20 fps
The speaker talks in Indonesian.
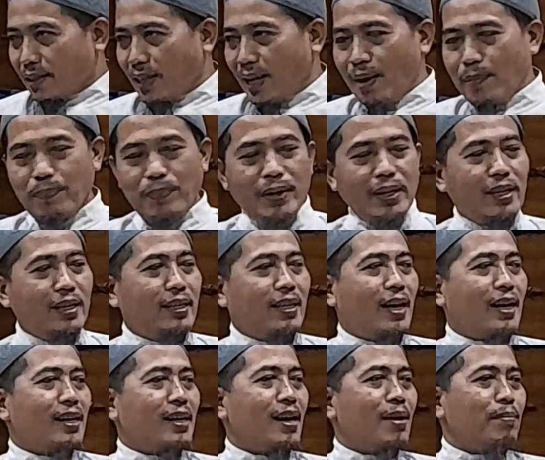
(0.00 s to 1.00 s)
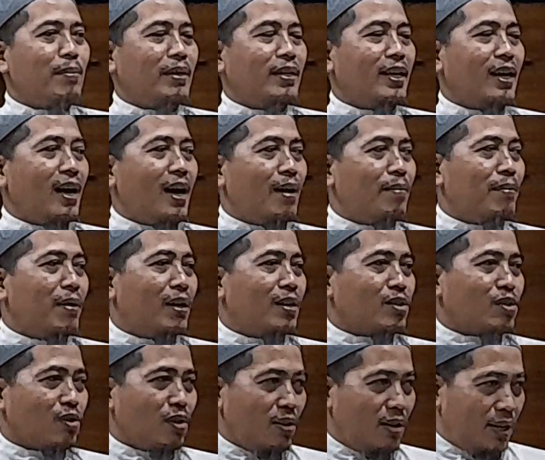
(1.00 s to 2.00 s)
Tapi yang namanya
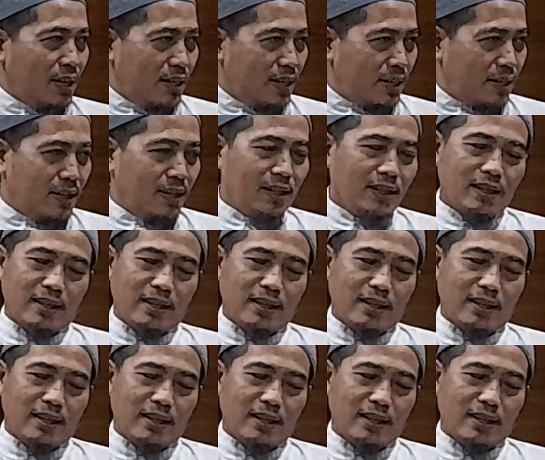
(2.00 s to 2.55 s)
amal soleh